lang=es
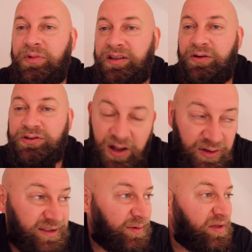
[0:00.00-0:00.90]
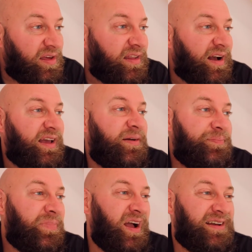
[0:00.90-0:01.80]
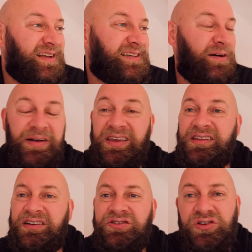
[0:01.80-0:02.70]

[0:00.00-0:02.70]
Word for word: me está gustando esta visita aquí a estas cabañitas.